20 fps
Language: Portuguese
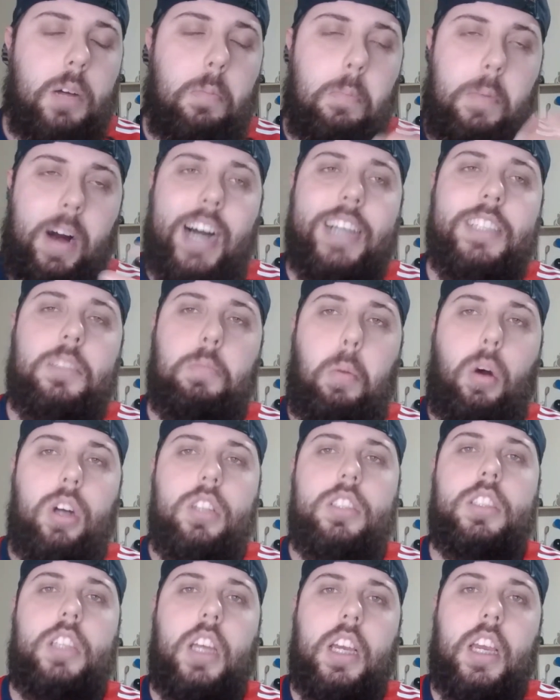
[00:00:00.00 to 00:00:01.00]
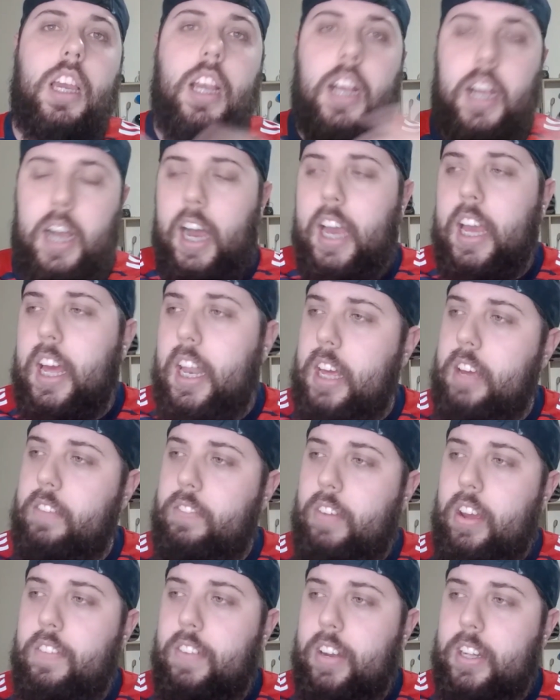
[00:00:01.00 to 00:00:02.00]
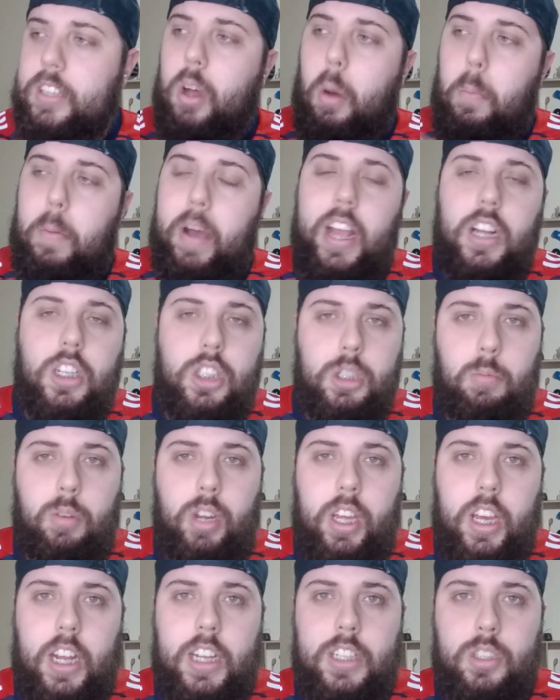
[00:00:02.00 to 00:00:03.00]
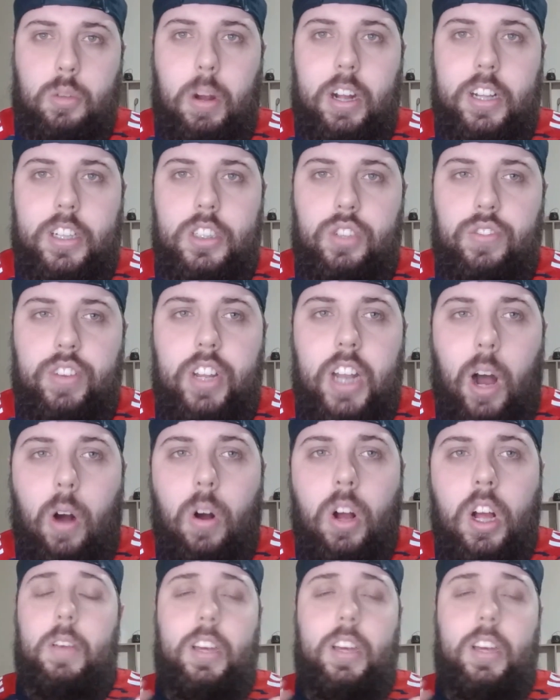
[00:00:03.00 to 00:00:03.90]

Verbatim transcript: mas pode ser que caia, né? Vai enfrentar o Bayern de Munique nas quartas de final.